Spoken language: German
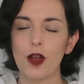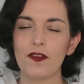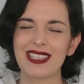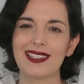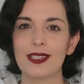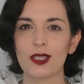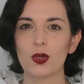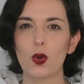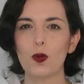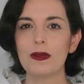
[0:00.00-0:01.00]
Häufig sind
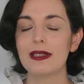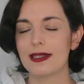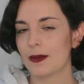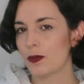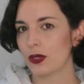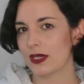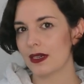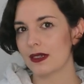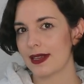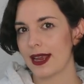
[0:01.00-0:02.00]
es so um die
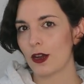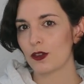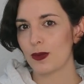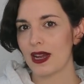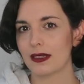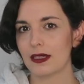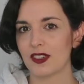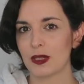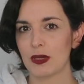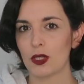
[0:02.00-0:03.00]
10% des
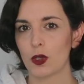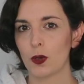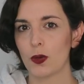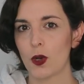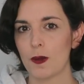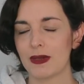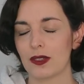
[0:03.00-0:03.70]
Einkaufspreises, was man zurückbekommt.